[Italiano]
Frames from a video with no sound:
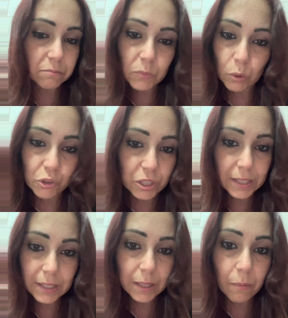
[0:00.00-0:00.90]
non ci
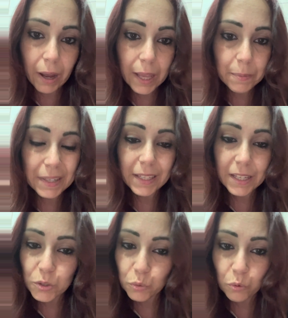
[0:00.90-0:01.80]
credete mai perché
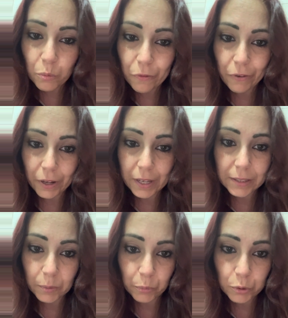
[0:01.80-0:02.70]
nessuno può fare niente
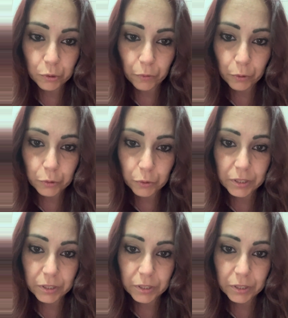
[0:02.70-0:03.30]
al posto vostro,